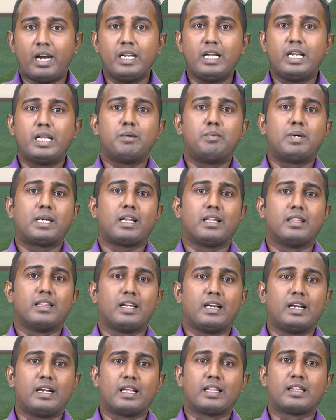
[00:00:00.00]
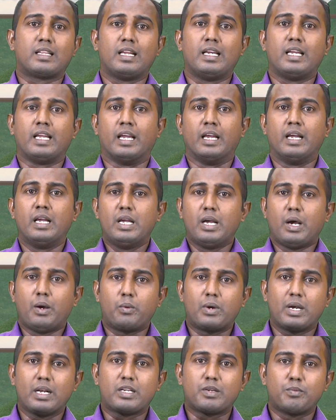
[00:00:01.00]
ஆண்டவர் அந்த இடத்துல
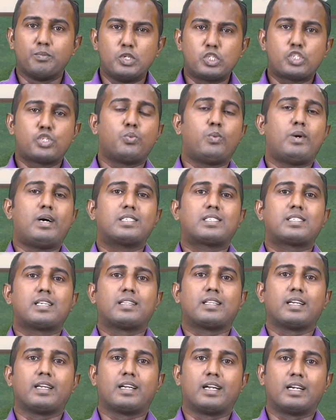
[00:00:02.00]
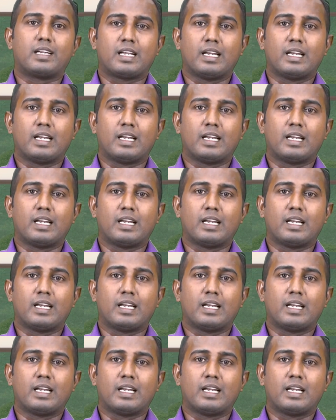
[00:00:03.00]
அவர்களுக்கு விசுவாசத்தை